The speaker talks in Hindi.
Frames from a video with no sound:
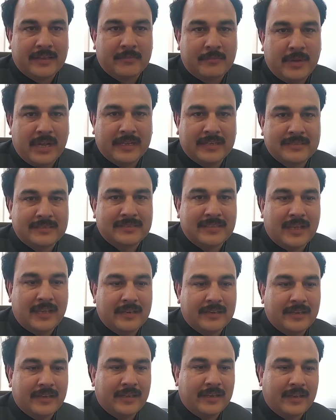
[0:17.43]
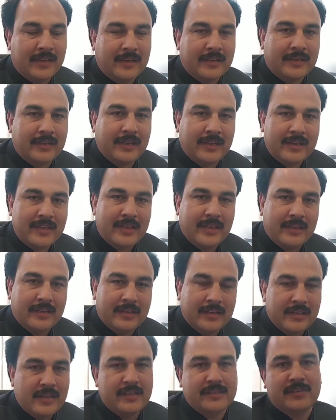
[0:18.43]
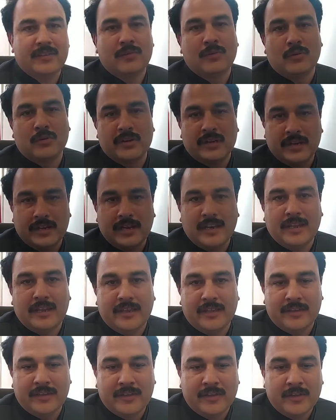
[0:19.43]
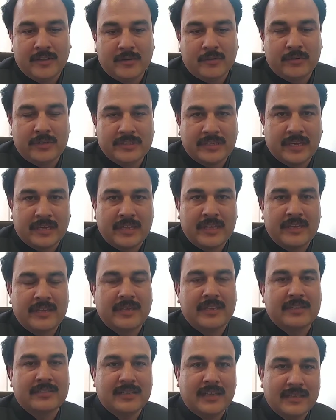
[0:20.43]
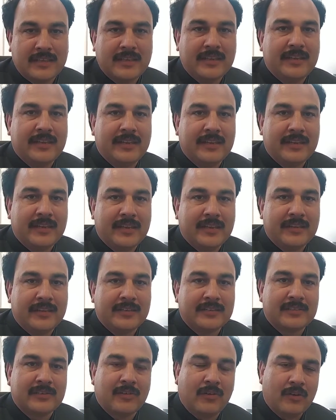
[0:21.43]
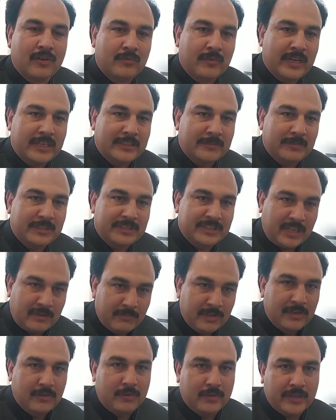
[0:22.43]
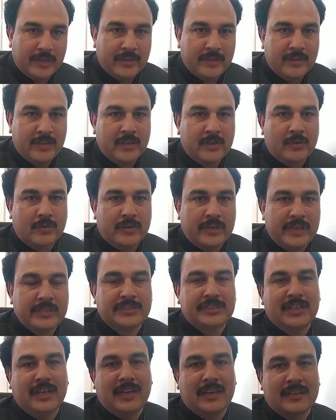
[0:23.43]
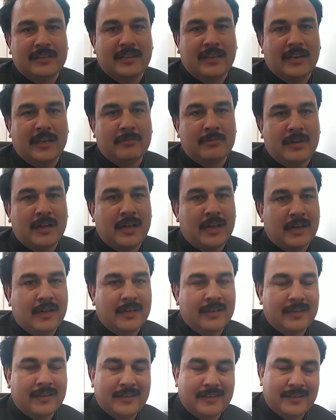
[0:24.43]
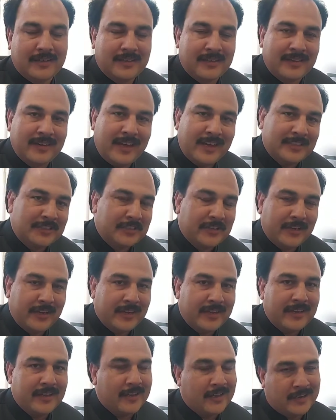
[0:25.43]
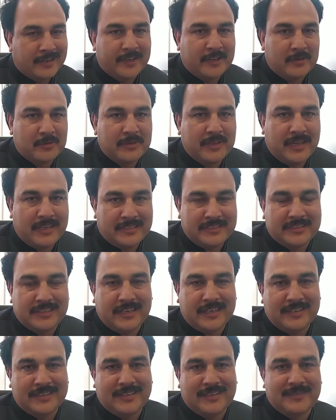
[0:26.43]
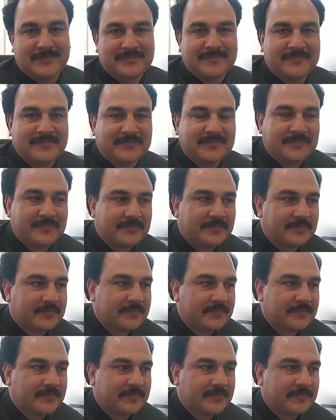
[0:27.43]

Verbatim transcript: कि पाकिस्तान के हर करिए करिए से लोग निकलेंगे और इस हकीकी आज़ादी के लिए इस लॉन्ग मार्च में शामिल होंगे और इन ताला राज करेगी खल अच्छा, के खुदा इन